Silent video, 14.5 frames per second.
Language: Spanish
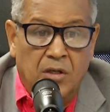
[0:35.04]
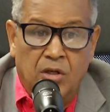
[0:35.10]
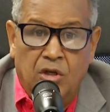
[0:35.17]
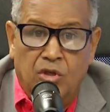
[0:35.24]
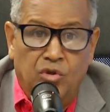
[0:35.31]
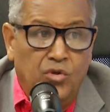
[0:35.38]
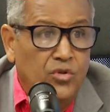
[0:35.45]

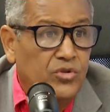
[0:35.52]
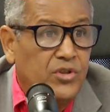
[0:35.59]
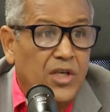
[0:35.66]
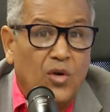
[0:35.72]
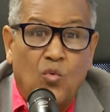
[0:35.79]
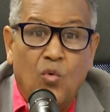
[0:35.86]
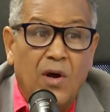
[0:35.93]
No
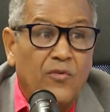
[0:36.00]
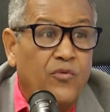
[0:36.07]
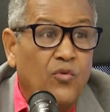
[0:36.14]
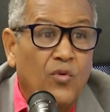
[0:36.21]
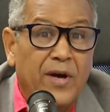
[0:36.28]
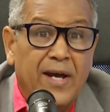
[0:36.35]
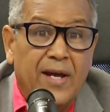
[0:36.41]
sé cuál
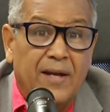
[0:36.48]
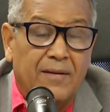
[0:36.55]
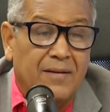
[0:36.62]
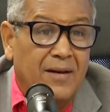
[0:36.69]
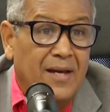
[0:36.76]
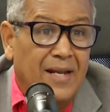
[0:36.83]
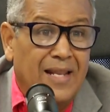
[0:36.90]
fue
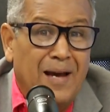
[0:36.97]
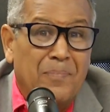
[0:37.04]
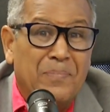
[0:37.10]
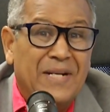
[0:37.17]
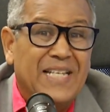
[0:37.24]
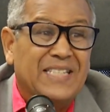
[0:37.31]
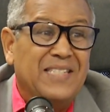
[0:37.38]
la
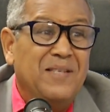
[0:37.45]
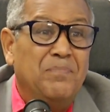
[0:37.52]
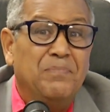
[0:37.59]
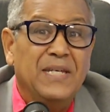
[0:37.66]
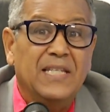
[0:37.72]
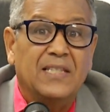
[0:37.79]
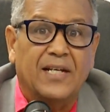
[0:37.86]

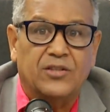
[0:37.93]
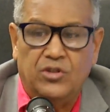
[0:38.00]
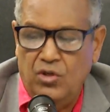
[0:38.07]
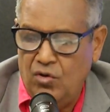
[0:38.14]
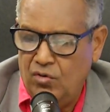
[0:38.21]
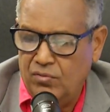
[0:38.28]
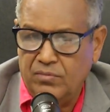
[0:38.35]

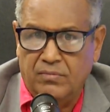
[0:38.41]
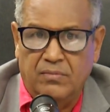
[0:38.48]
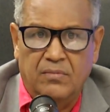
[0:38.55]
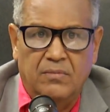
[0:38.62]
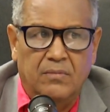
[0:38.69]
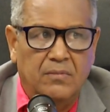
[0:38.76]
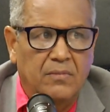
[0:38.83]
precipitación
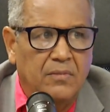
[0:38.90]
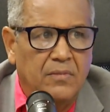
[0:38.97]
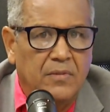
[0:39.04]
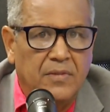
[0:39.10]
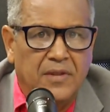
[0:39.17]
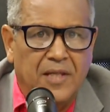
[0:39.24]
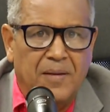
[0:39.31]

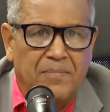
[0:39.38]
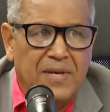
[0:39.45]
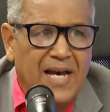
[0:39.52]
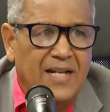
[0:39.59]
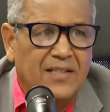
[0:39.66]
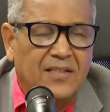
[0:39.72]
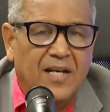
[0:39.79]
de
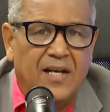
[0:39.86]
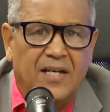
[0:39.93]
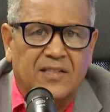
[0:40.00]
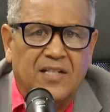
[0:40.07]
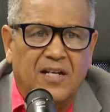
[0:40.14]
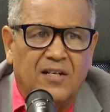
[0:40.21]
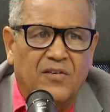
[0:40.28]
enviar esa,
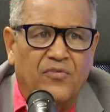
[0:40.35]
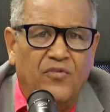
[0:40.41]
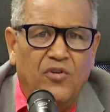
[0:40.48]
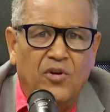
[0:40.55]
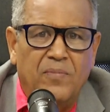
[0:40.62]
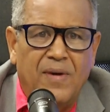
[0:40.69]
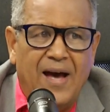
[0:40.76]

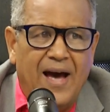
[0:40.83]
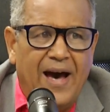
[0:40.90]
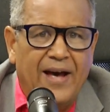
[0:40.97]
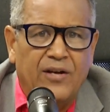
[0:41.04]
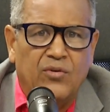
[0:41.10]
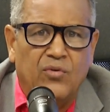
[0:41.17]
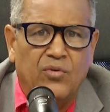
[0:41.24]
reforma
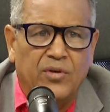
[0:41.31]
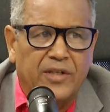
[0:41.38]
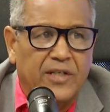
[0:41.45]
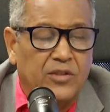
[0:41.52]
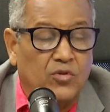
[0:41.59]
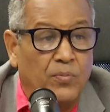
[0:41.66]
al Congreso,